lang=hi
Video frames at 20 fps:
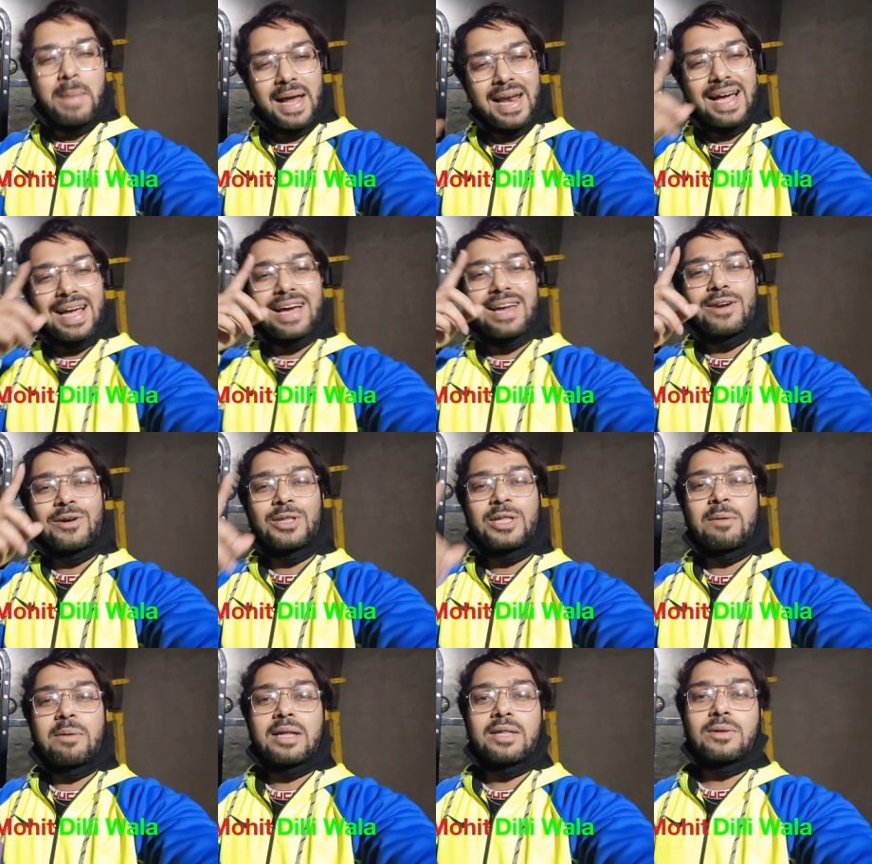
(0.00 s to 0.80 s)
बेल आइकन
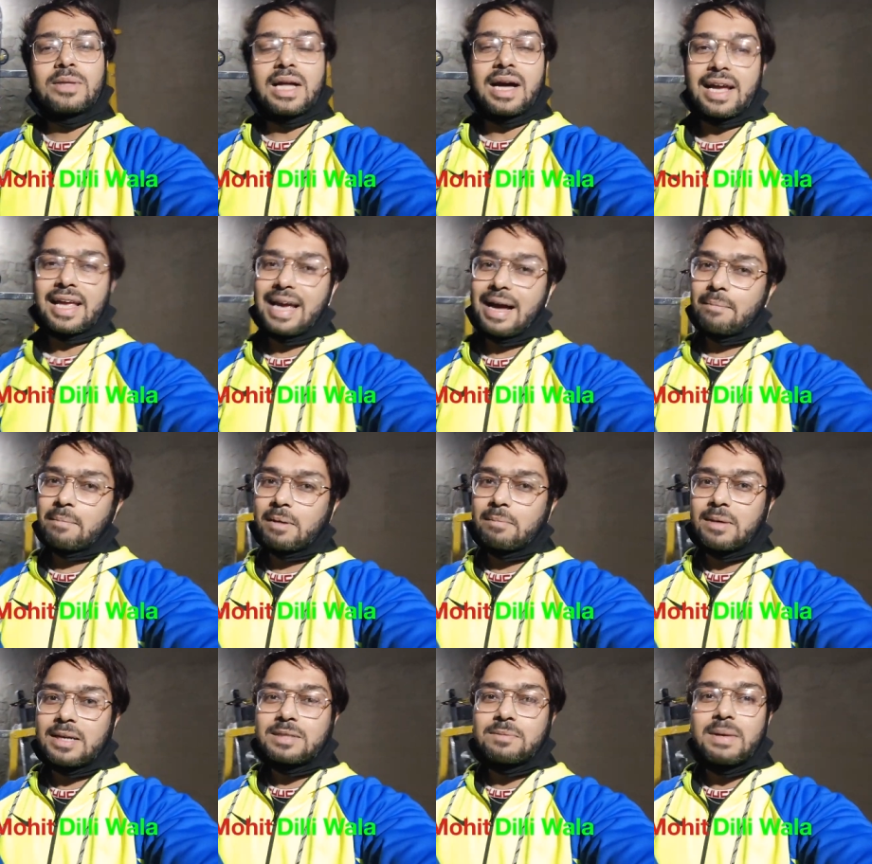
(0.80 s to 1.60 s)
को दबा दो ताकि
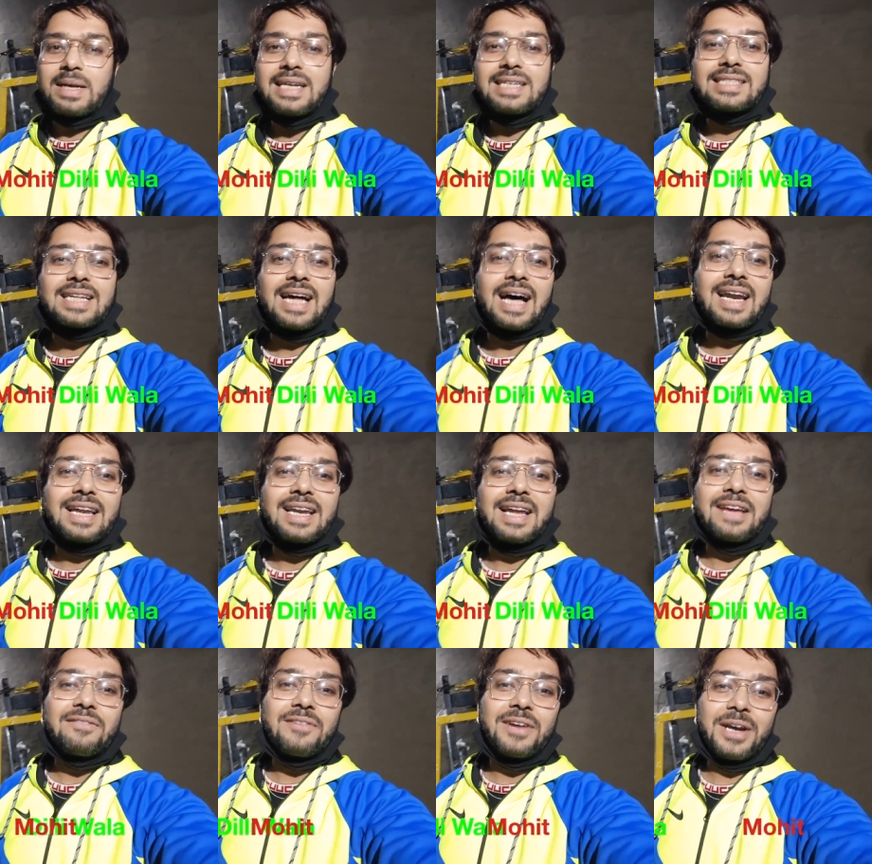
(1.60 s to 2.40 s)
आपके पास मेरी
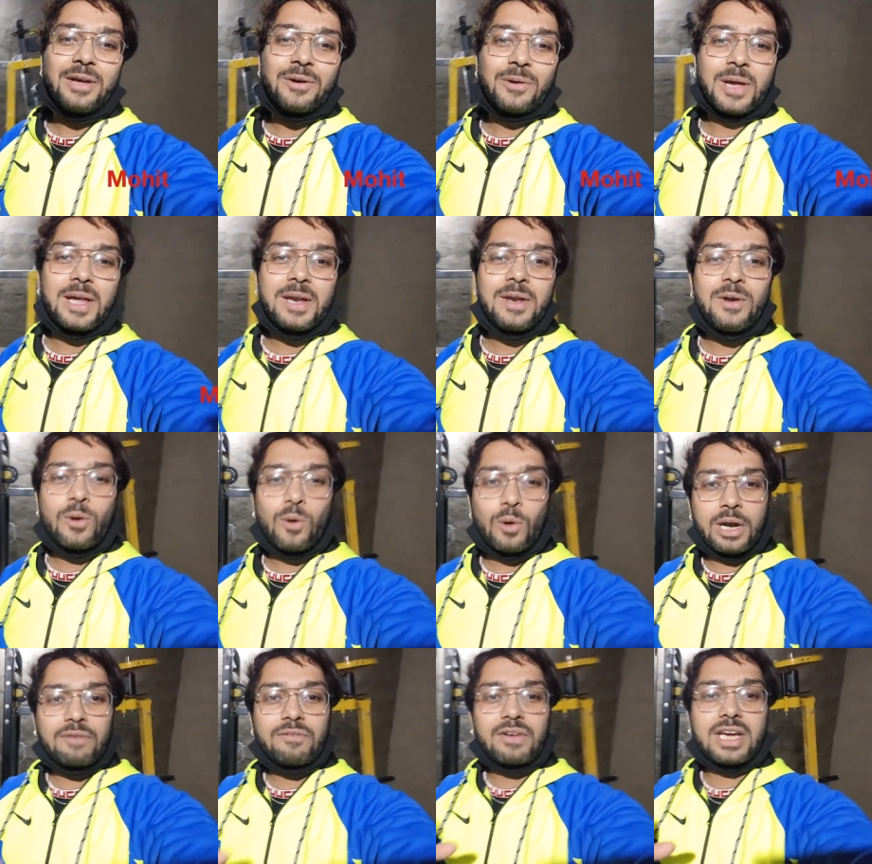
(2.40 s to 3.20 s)
सारी नई वीडियो की
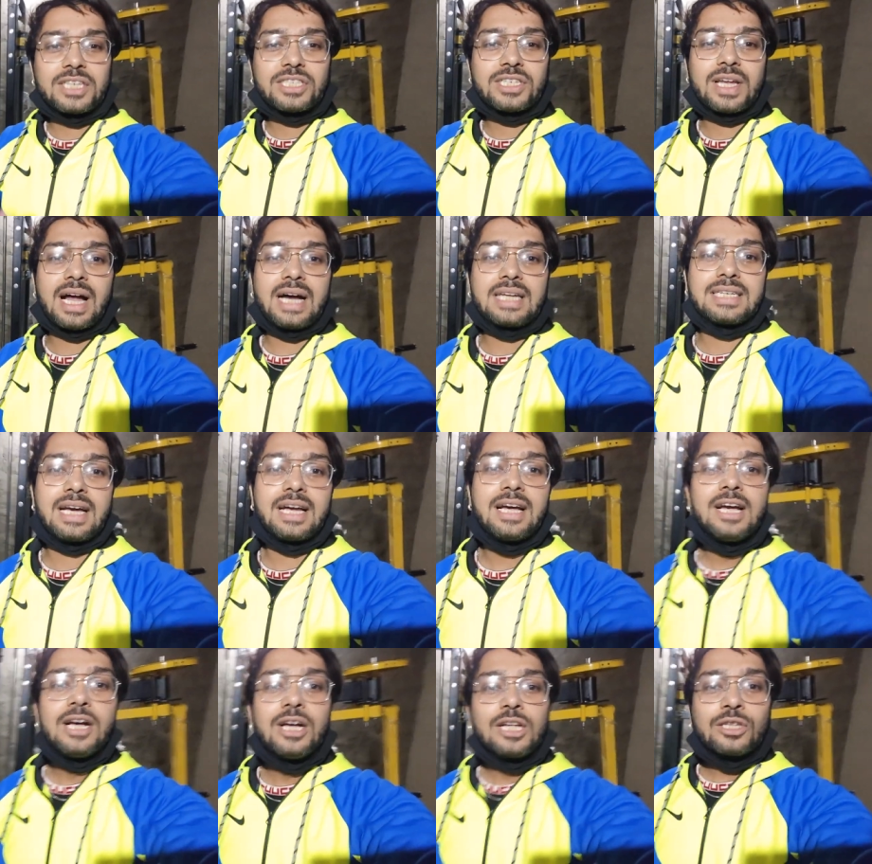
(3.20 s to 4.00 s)
नोटिफिकेशन आ
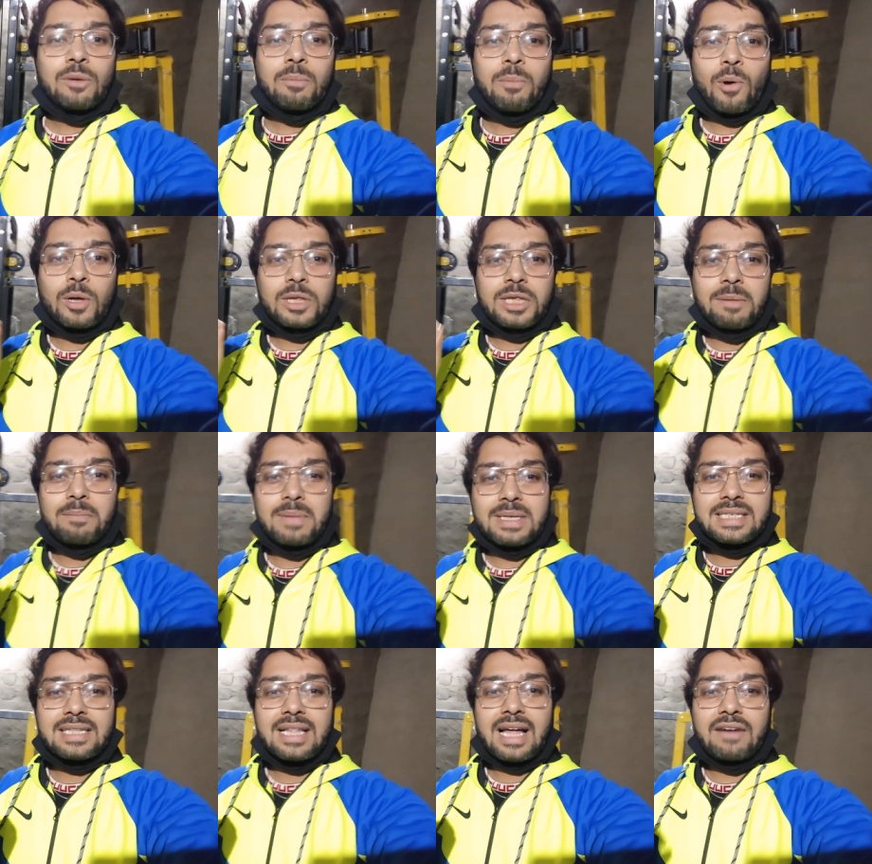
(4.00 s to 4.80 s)
जाए तो बहुत ही
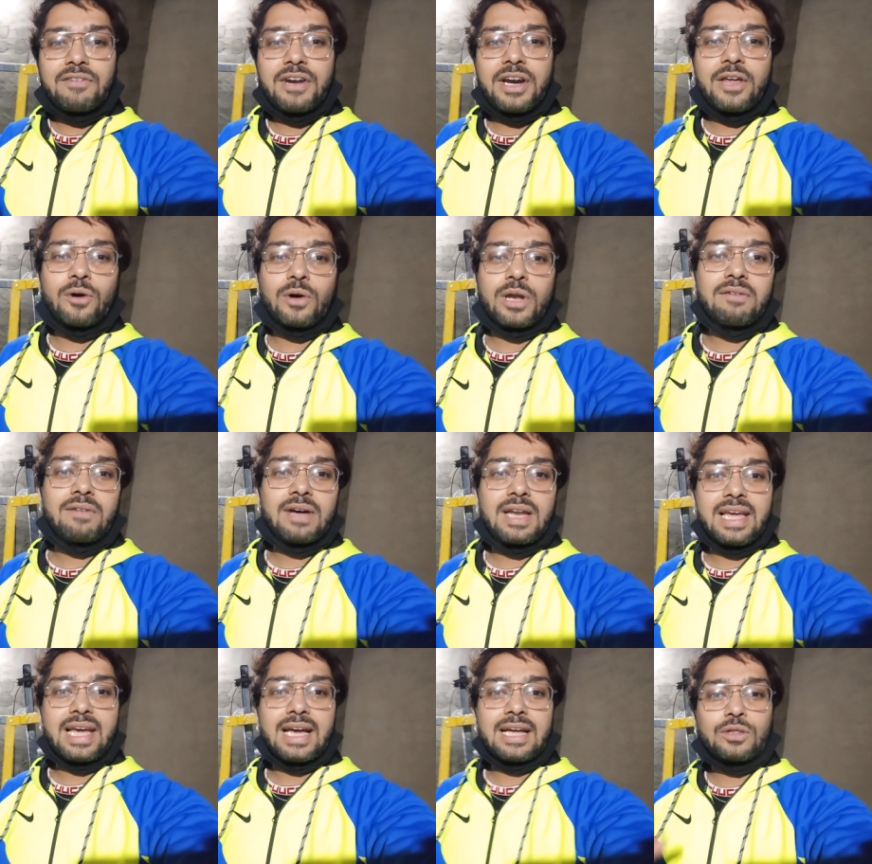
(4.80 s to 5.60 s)
मजेदार वीडियो होने
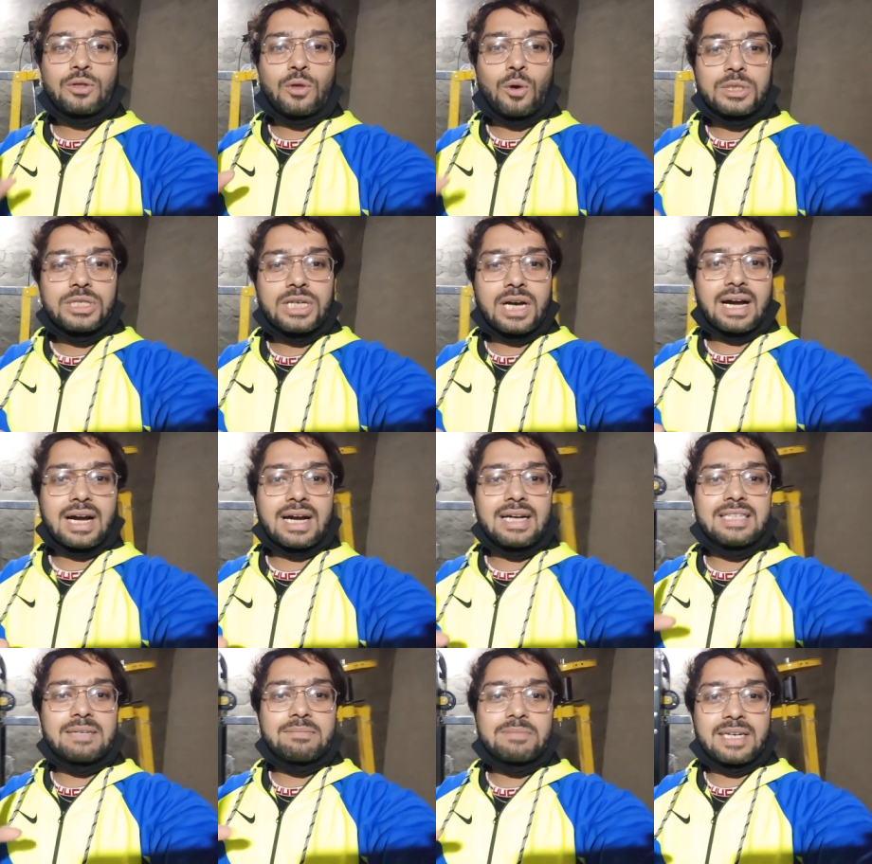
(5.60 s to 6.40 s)
वाली है दो जगह
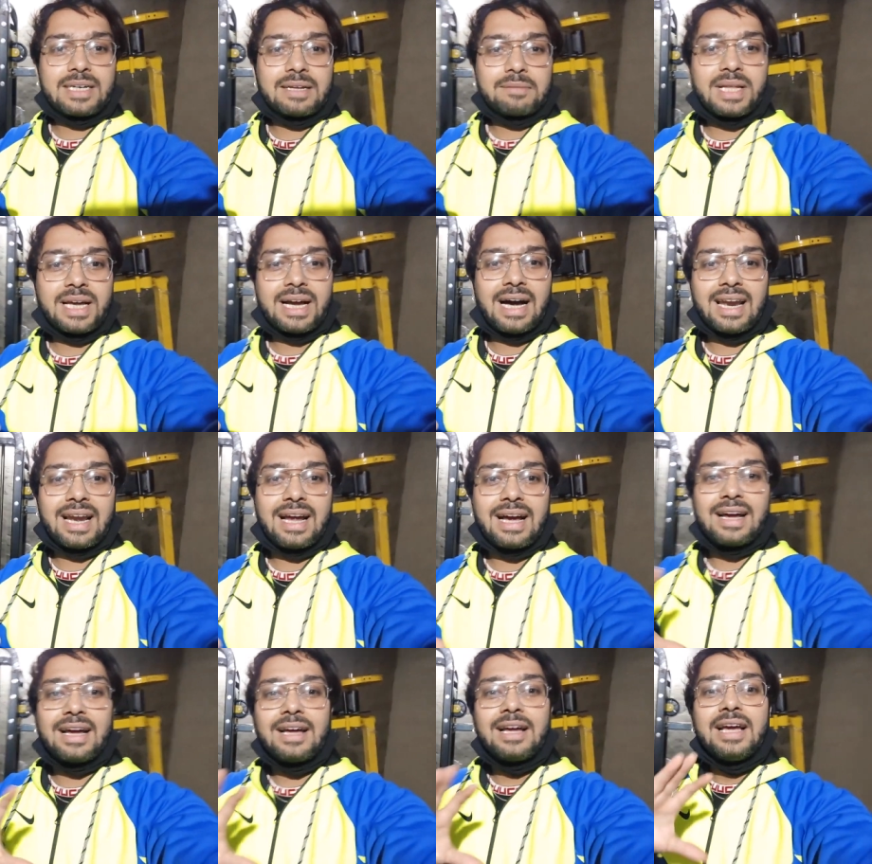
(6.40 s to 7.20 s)
का जिम सेटअप
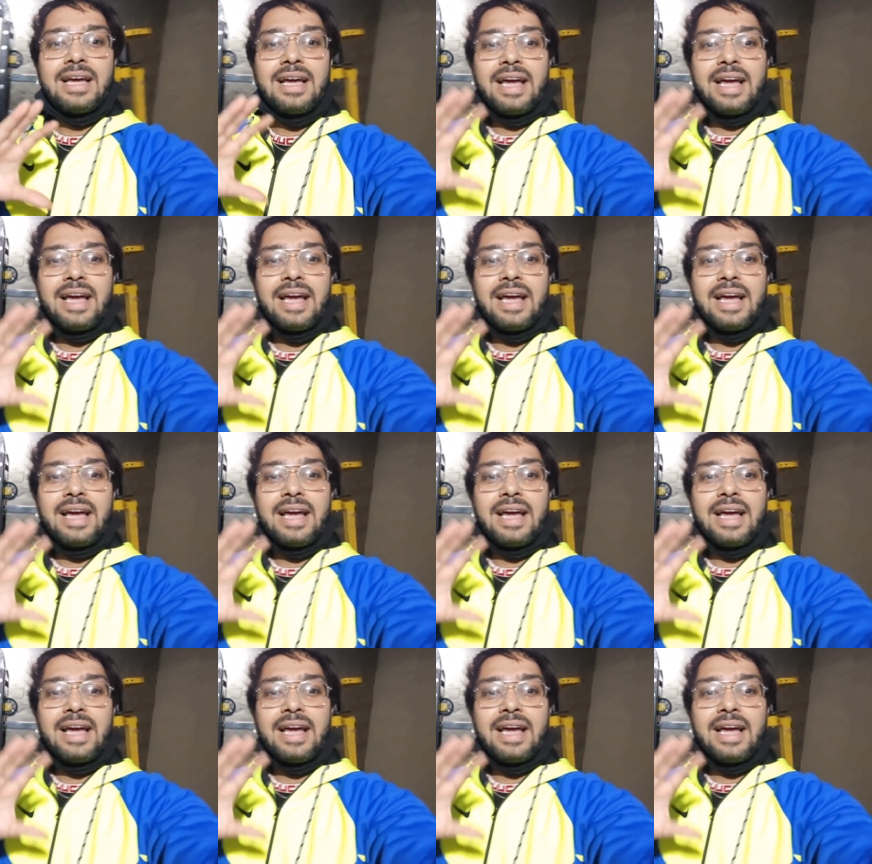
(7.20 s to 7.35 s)
दिखाना है